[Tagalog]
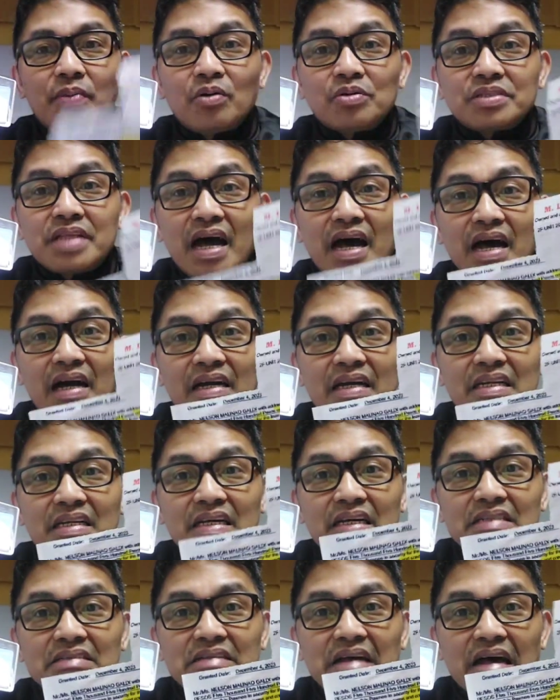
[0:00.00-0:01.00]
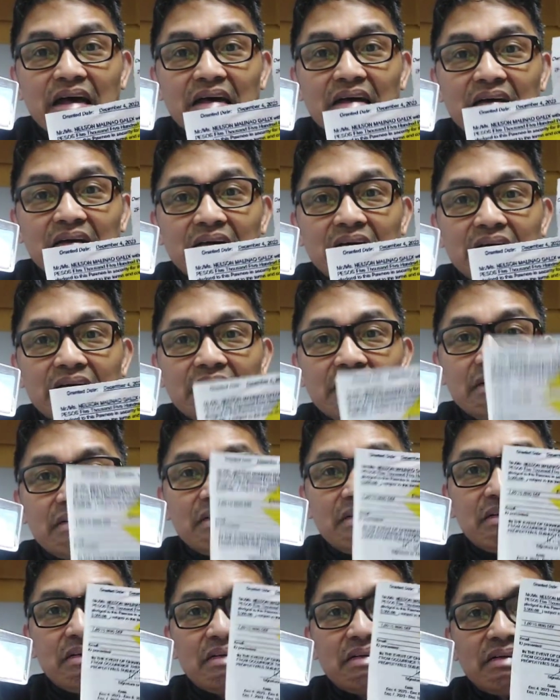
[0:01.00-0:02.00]
pautangin kita.
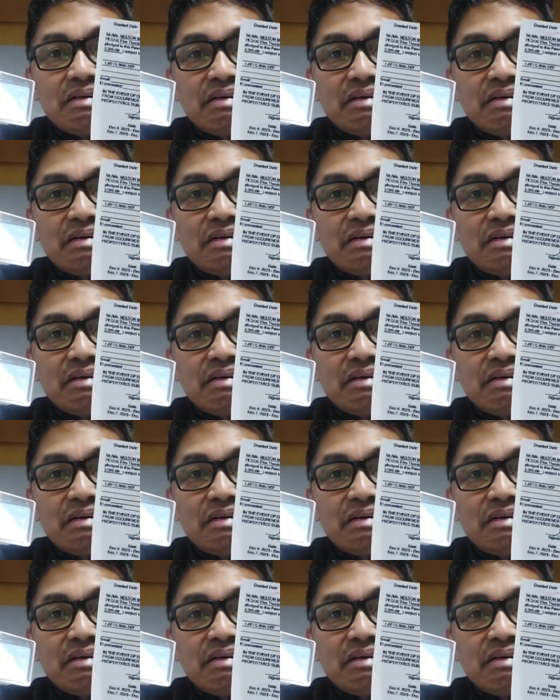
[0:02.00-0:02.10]
Oh